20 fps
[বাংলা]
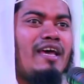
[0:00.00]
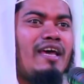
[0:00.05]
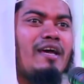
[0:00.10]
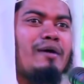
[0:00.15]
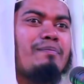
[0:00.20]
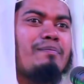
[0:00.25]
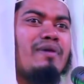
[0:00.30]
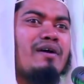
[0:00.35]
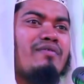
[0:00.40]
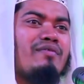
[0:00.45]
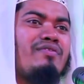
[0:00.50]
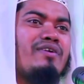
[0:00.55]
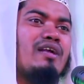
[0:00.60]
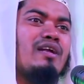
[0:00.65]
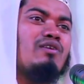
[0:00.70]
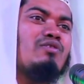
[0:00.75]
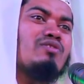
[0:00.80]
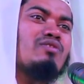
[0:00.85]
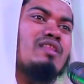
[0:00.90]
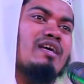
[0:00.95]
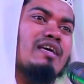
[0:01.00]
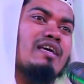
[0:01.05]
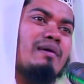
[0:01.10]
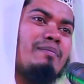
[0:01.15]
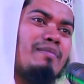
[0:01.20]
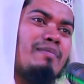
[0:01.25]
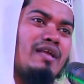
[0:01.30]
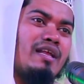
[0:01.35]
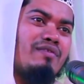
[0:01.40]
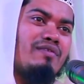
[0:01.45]
একবার ফেরাউন তাকে
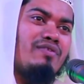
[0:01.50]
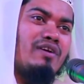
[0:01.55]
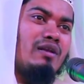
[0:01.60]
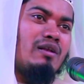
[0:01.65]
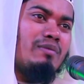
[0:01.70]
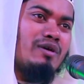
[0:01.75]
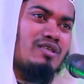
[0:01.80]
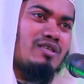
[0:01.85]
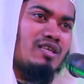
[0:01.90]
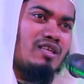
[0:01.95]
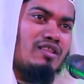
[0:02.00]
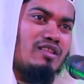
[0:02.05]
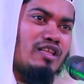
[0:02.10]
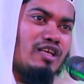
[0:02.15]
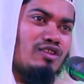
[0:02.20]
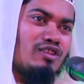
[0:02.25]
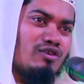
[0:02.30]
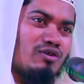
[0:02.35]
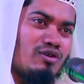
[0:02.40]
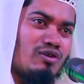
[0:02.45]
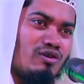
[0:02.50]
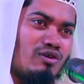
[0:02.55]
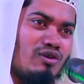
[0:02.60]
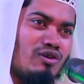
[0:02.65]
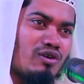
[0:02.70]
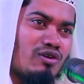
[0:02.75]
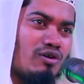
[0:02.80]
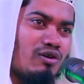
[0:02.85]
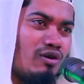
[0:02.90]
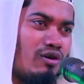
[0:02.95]
মেরে ফেলবে সিদ্ধান্ত গ্রহণ
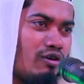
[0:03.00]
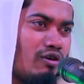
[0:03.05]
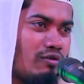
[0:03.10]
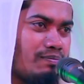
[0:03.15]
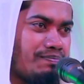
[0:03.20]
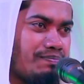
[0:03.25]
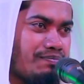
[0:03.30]
করলো